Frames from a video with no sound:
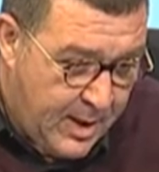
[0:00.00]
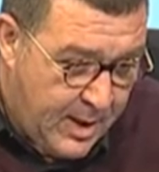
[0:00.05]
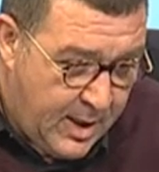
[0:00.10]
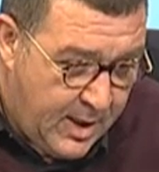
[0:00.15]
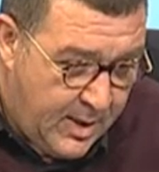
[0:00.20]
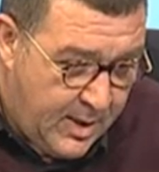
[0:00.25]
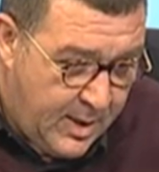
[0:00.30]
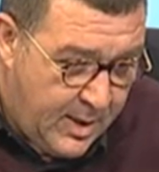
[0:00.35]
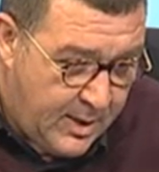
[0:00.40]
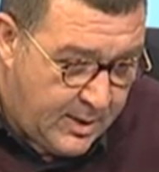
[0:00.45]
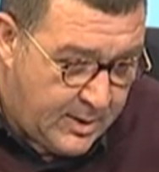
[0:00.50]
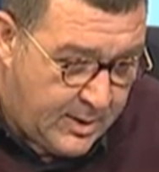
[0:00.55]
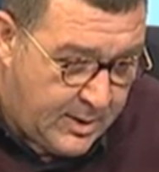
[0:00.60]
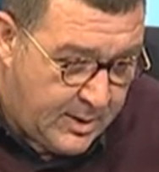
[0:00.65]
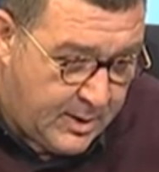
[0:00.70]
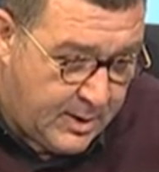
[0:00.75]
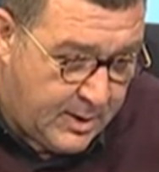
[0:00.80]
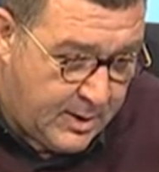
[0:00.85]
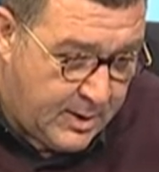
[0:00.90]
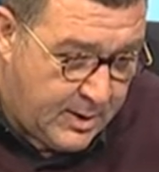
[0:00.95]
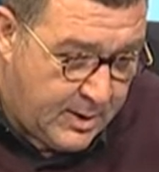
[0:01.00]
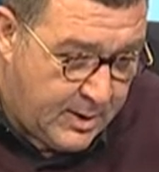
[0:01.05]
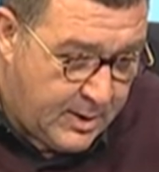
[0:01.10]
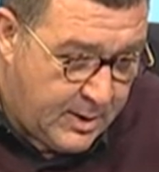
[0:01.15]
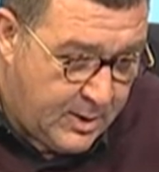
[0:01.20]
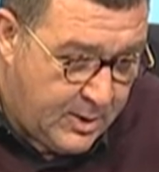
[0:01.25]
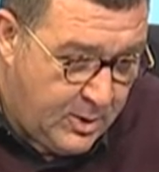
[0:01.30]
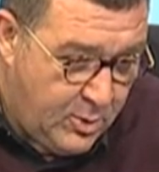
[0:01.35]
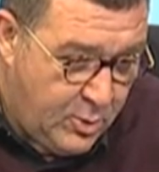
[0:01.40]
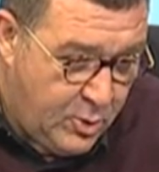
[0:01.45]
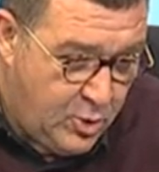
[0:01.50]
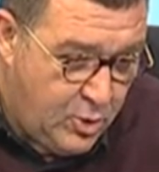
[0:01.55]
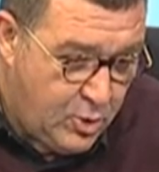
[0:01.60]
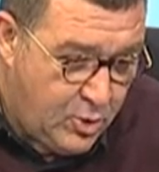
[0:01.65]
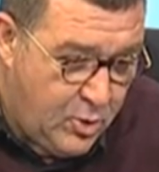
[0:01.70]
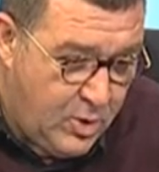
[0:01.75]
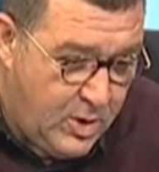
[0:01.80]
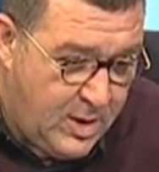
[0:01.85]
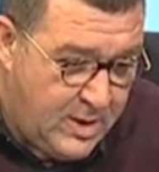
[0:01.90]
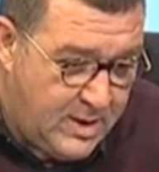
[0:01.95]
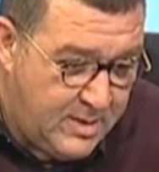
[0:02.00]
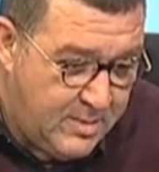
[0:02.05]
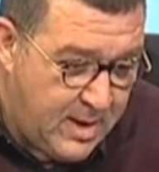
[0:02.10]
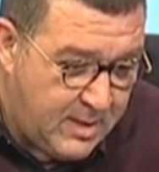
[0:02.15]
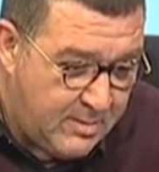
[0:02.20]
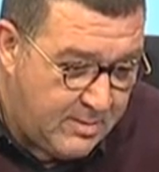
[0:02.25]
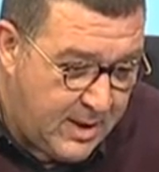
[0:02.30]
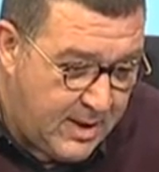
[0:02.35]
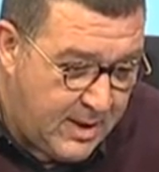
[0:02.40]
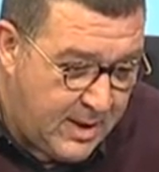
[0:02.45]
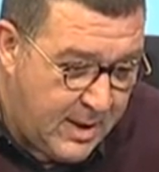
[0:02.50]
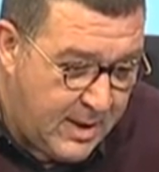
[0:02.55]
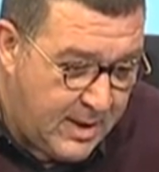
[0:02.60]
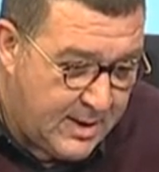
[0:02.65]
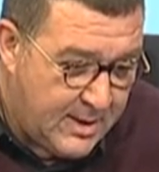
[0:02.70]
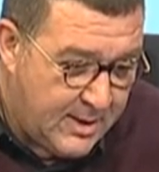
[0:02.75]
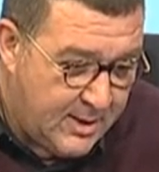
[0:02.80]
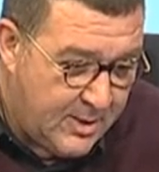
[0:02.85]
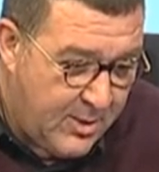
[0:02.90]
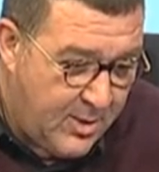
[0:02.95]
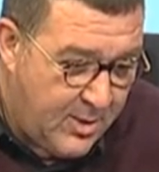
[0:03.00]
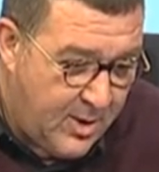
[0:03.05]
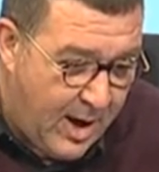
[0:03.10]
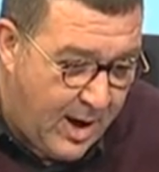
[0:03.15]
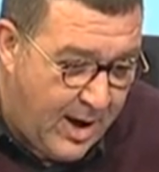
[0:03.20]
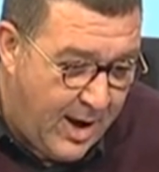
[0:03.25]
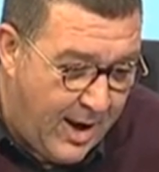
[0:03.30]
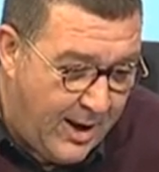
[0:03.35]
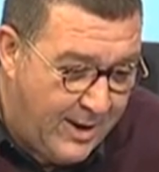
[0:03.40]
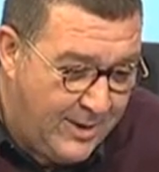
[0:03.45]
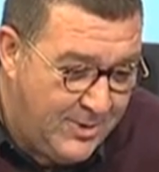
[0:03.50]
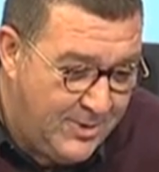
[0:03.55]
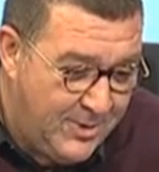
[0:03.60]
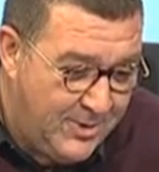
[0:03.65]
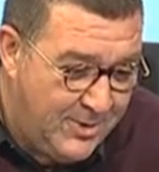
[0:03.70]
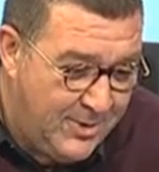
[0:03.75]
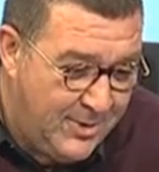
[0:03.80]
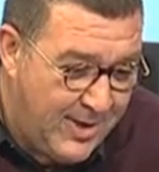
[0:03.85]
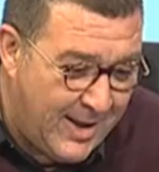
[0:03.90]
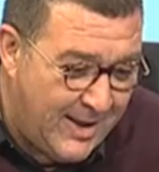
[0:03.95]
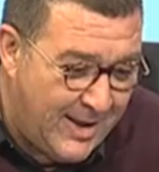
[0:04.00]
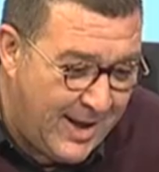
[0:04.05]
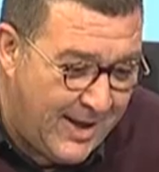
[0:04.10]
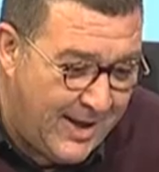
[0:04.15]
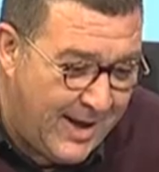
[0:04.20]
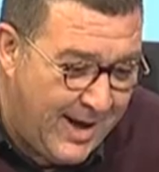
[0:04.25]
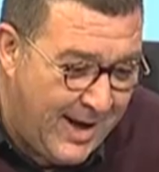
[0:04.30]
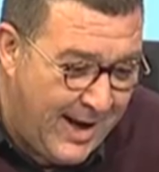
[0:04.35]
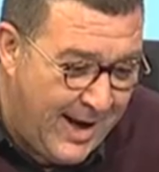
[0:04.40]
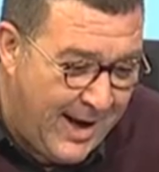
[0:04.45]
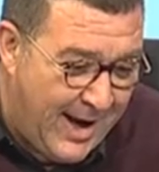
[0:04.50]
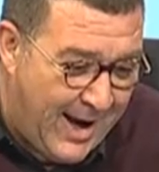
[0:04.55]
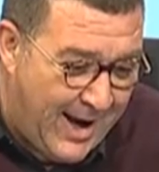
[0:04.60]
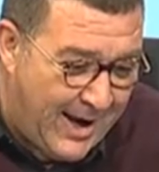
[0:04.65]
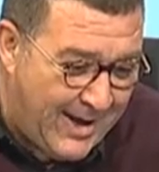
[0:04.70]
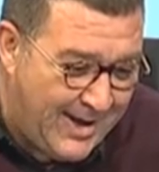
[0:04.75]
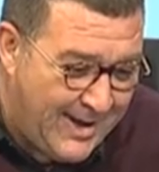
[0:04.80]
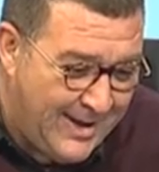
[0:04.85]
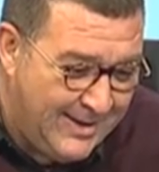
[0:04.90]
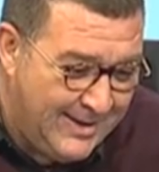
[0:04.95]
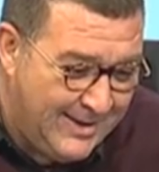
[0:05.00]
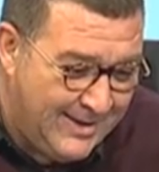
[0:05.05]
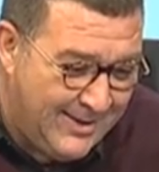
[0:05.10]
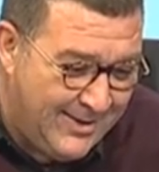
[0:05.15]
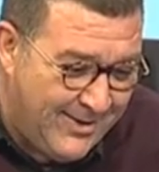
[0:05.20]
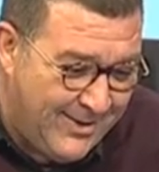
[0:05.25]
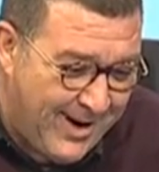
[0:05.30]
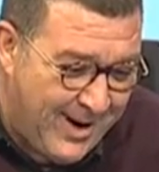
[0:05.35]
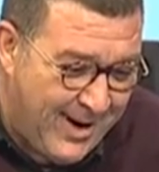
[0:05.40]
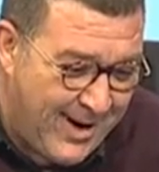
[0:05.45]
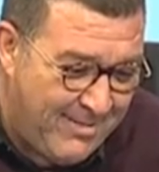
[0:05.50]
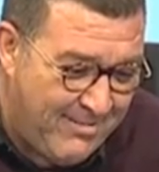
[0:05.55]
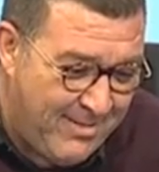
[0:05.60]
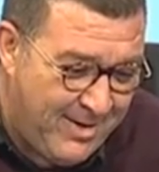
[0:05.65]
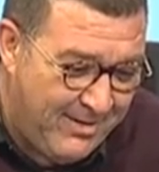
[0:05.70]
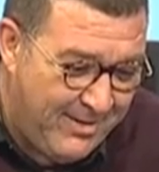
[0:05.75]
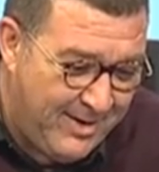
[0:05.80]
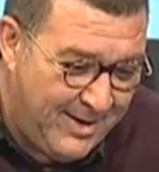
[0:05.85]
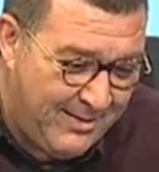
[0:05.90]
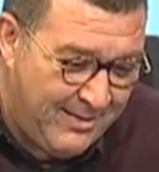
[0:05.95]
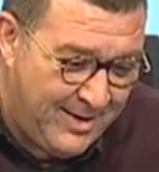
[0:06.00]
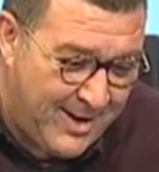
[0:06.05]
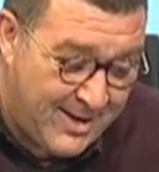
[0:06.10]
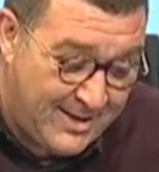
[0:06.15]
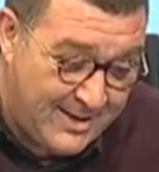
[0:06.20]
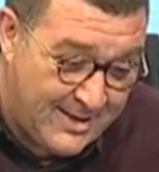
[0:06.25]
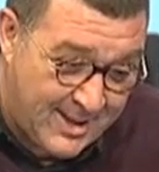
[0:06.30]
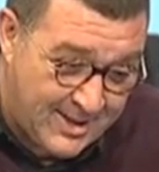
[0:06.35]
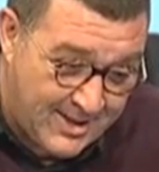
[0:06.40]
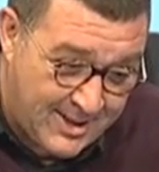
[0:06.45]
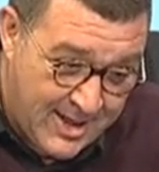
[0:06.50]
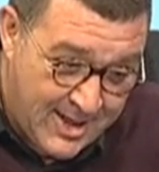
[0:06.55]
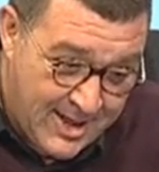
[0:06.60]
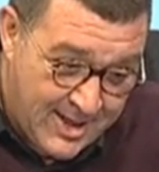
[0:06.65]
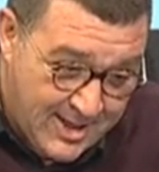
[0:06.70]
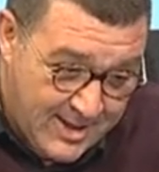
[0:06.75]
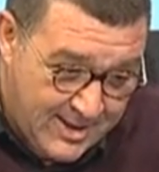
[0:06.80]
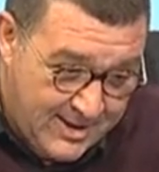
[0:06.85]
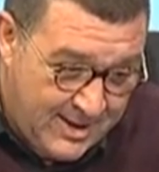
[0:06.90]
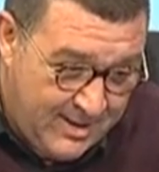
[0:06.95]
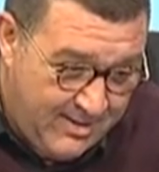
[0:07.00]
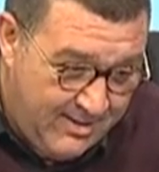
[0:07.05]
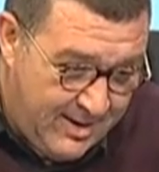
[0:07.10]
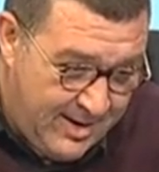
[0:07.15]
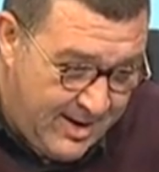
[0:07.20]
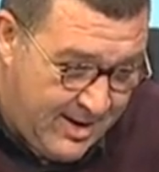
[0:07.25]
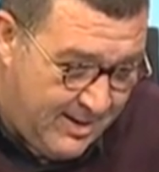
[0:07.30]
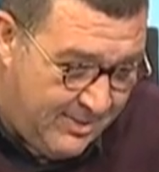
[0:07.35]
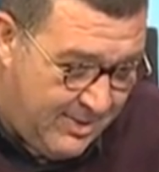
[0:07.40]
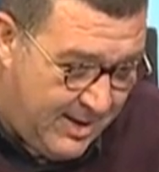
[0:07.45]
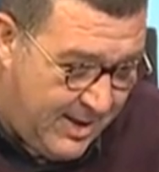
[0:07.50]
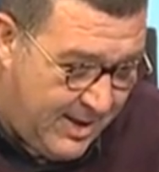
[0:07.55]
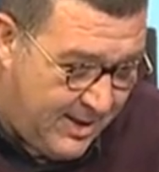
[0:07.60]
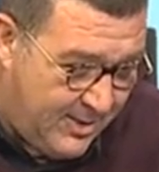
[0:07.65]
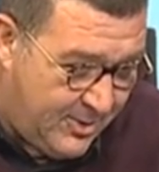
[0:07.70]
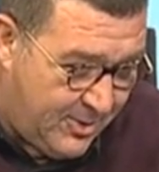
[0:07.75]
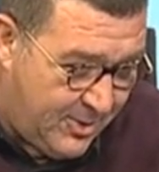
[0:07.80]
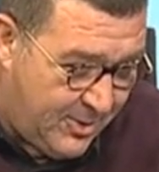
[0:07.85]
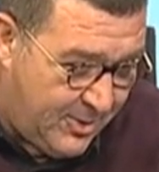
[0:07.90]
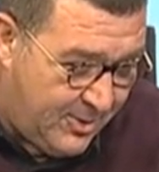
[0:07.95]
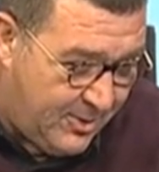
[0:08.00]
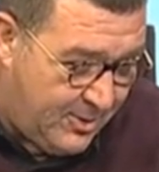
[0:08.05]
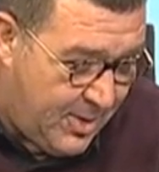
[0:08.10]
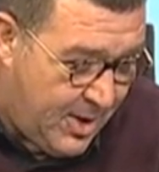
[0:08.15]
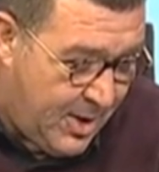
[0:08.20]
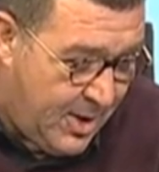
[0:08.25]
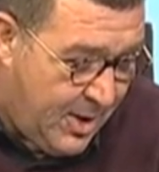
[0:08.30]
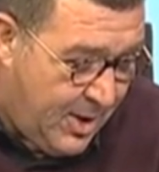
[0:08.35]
Evet Üstün hizmet madalyası diyor, ananın sütü kadar helal hakkındır diyor Hakan Bafidi Beyaztaş. Sevgilerimi iletiyorum.